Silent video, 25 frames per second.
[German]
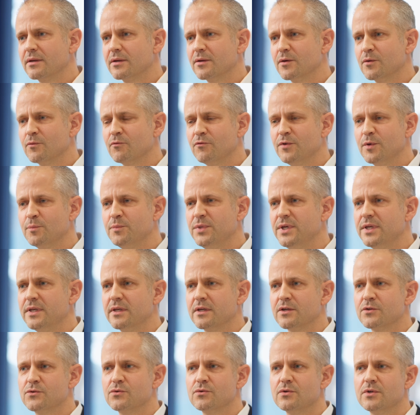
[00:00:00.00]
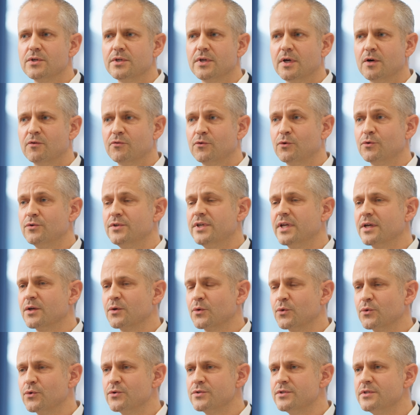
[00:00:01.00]
Äh, wir bieten natürlich aufgrund der
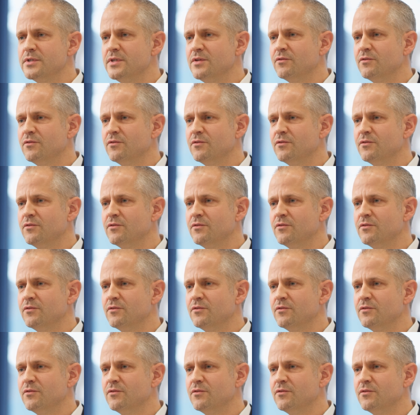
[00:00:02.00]
Größe,